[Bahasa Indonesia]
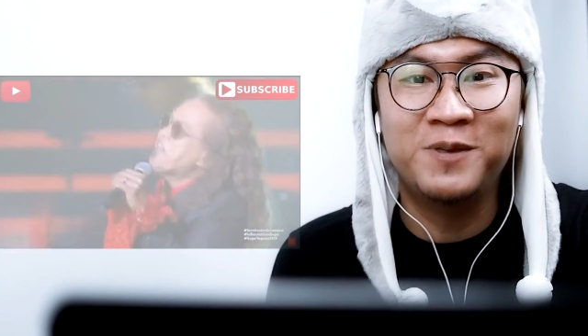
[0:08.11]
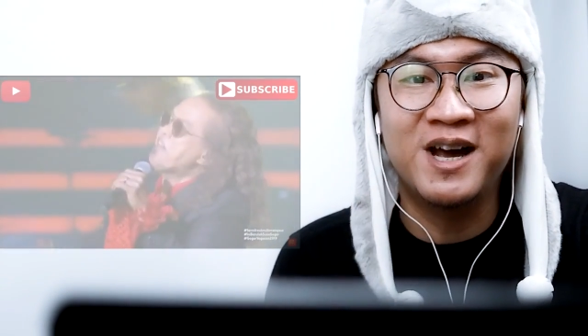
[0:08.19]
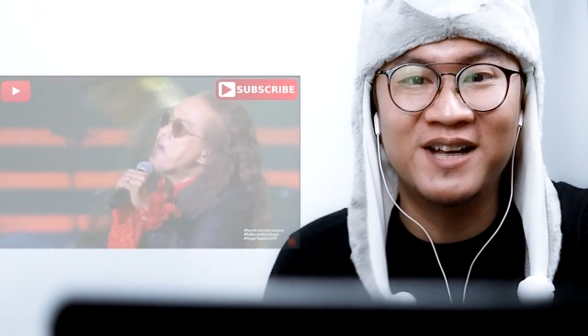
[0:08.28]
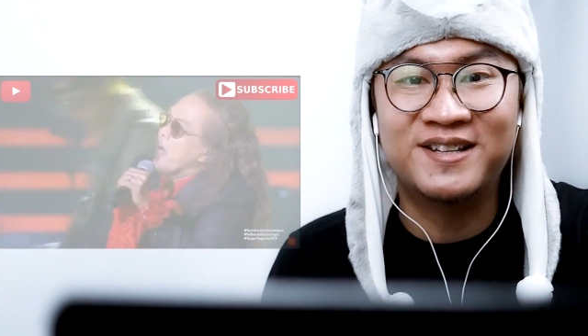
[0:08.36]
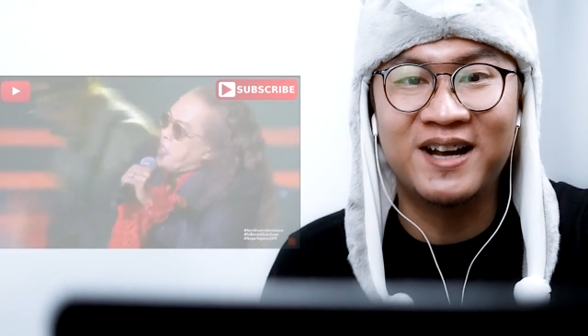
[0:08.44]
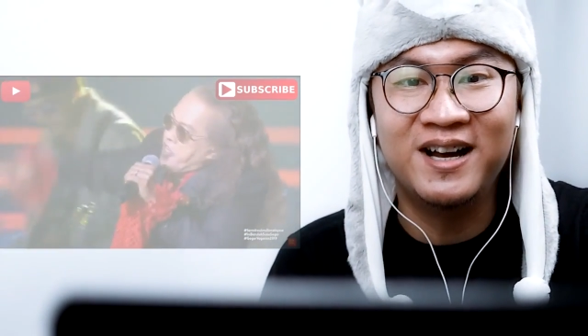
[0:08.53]

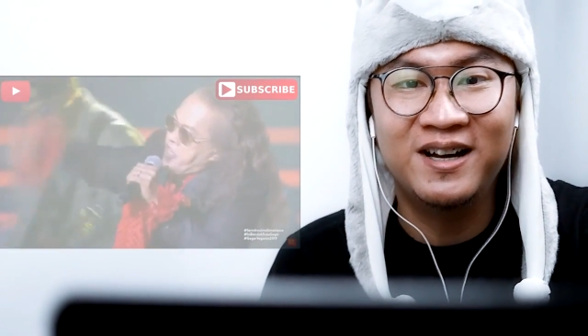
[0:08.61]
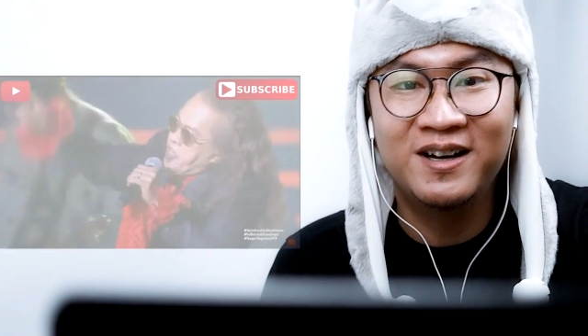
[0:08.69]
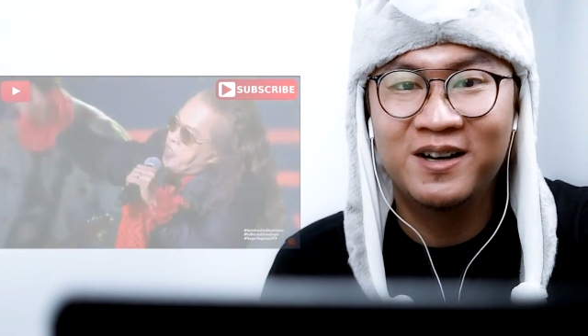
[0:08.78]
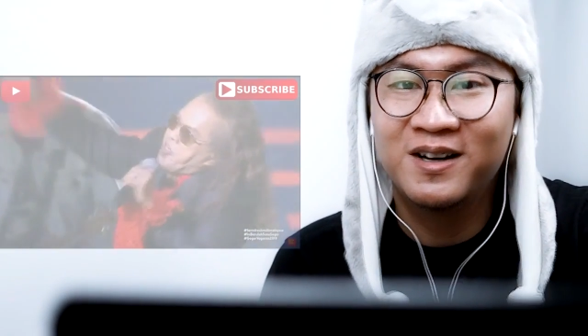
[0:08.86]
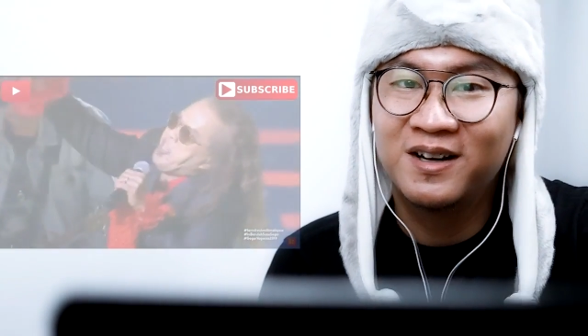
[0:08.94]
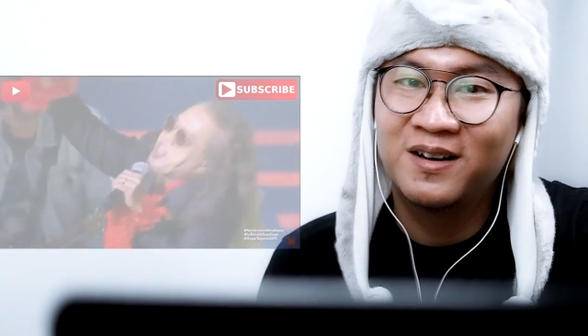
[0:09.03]
biasa
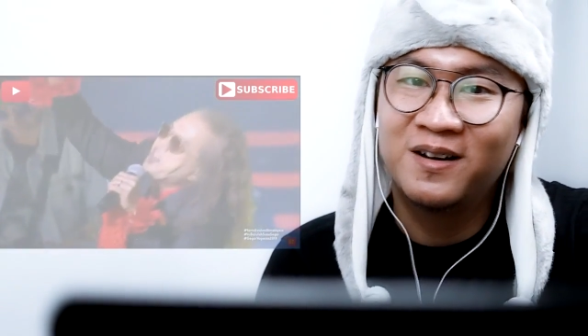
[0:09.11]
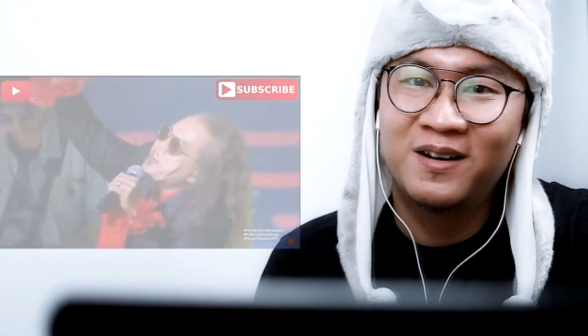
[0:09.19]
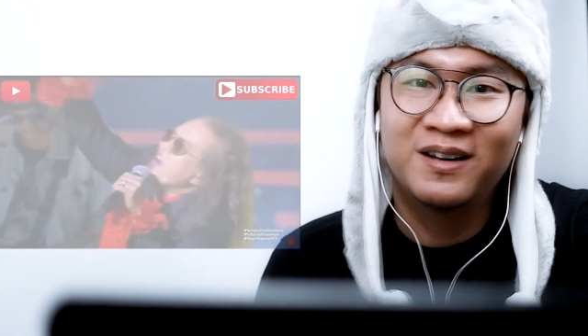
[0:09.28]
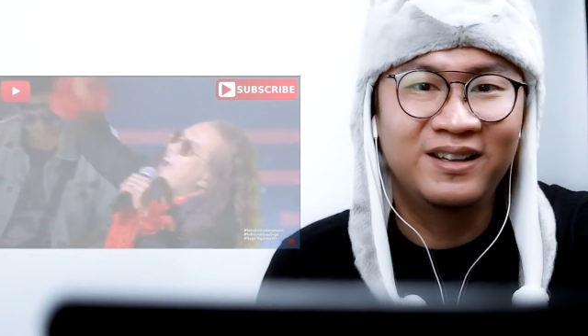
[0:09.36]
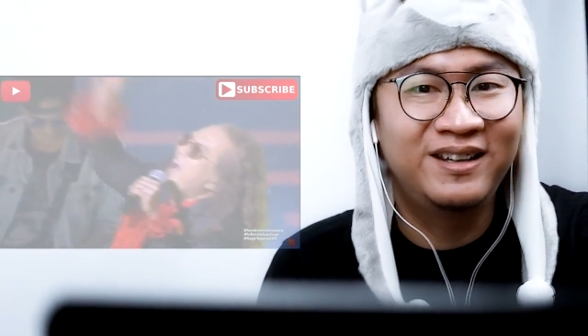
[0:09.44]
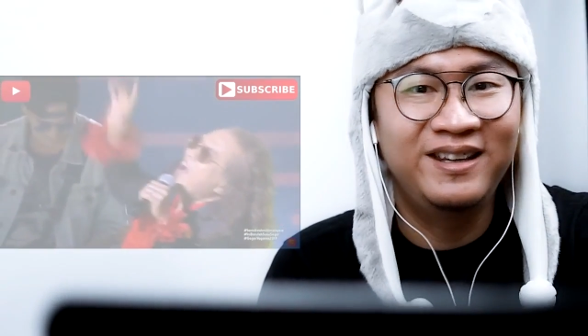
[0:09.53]

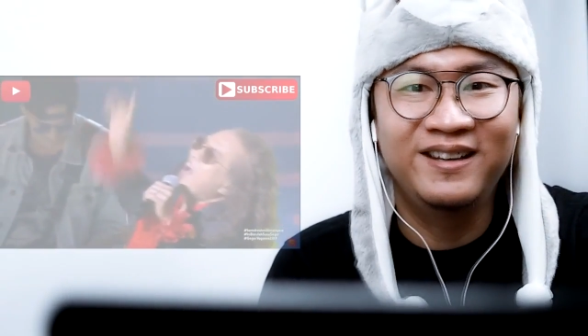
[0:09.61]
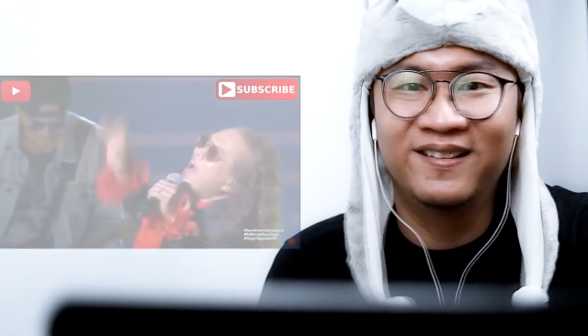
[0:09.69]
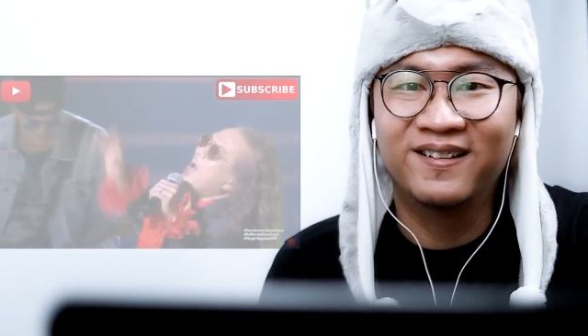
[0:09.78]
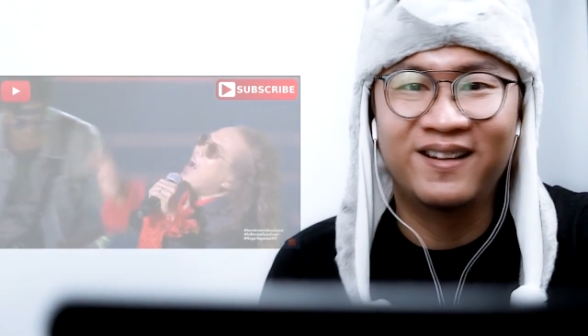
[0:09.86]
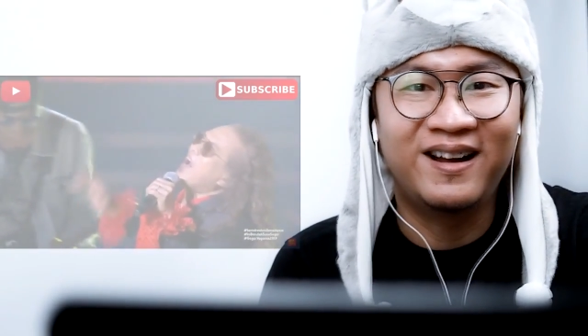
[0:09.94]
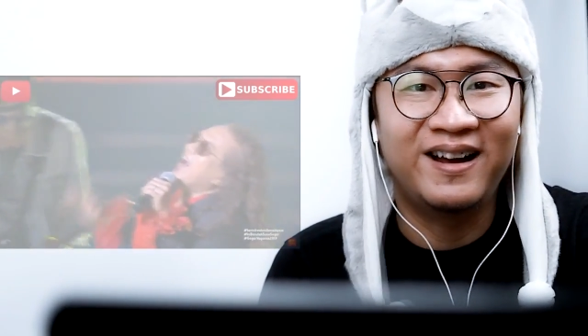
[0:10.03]

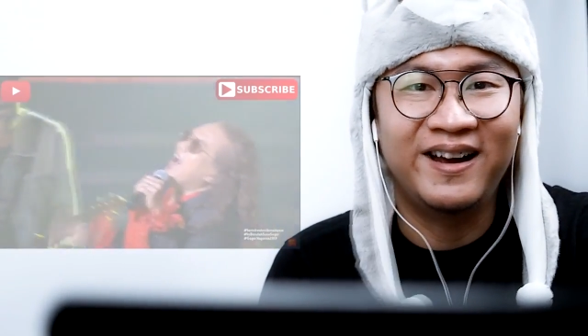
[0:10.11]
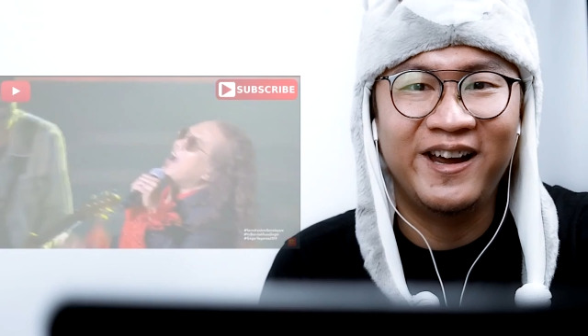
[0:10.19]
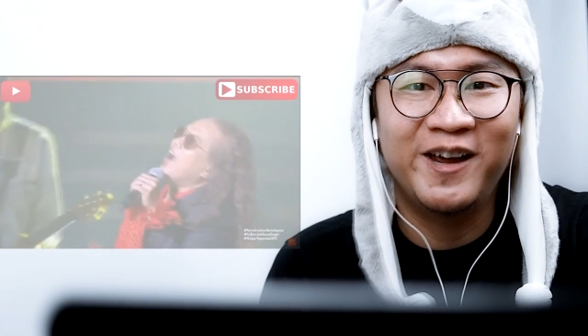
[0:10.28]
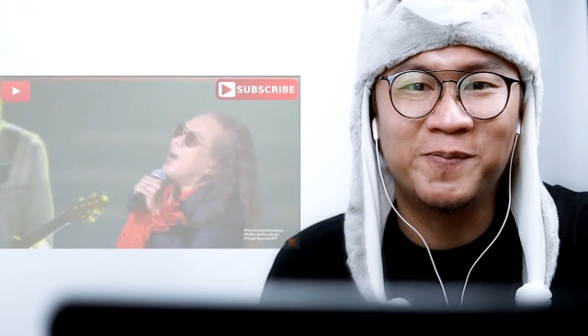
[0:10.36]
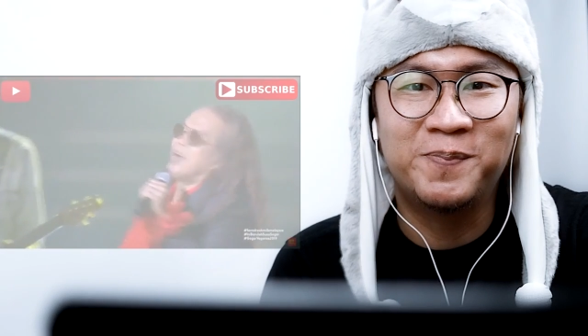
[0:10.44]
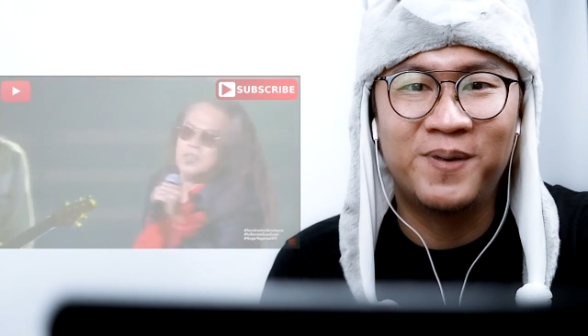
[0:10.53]
gila
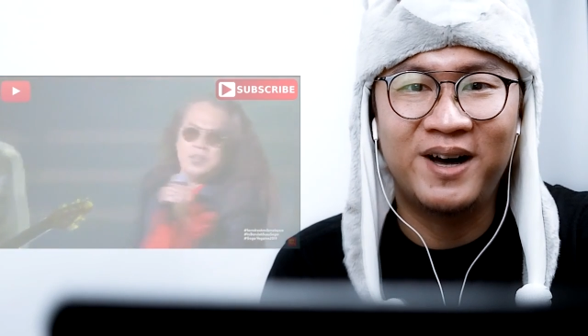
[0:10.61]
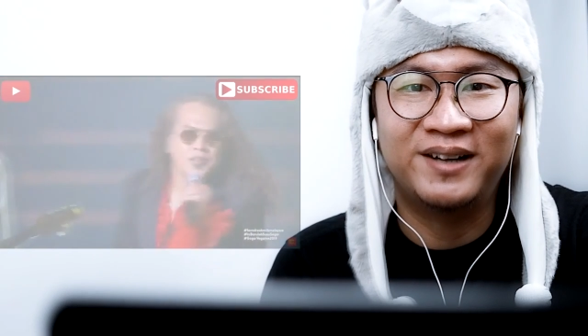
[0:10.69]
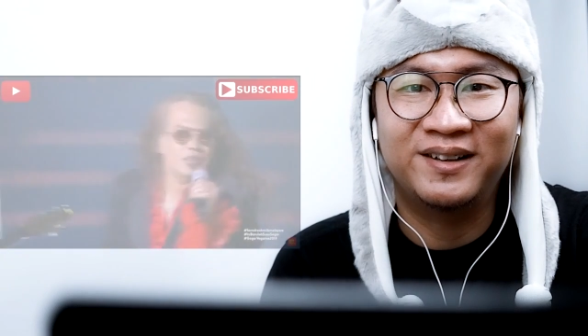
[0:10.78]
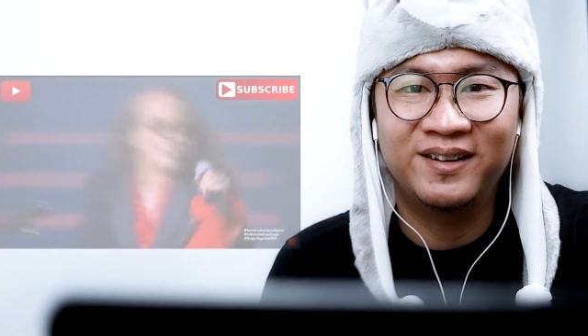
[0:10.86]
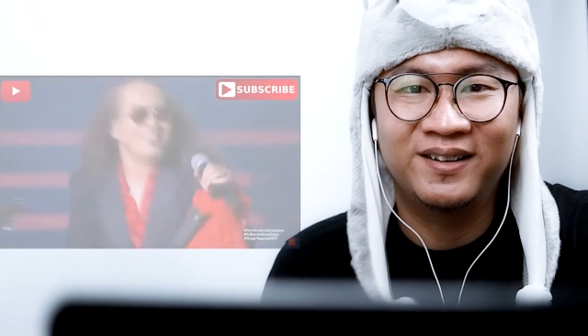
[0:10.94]
hebat